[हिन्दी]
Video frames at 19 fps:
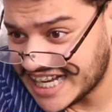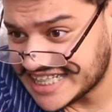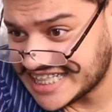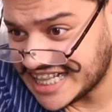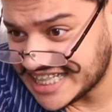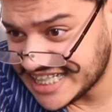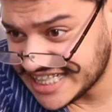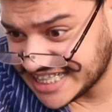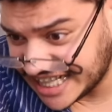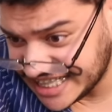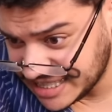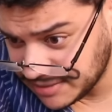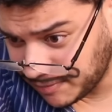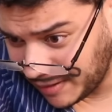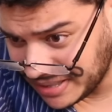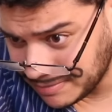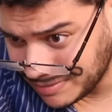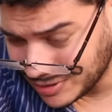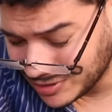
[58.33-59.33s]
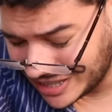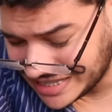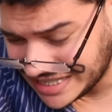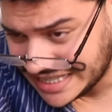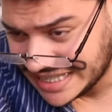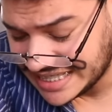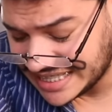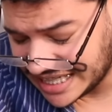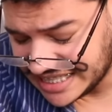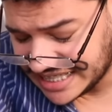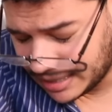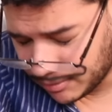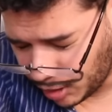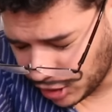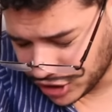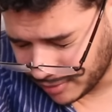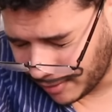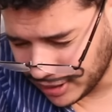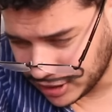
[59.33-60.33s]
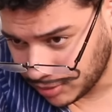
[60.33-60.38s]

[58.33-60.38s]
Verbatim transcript: कर जल्दी जल्दी पानी पियो जल्दी जल्दी कमान कमान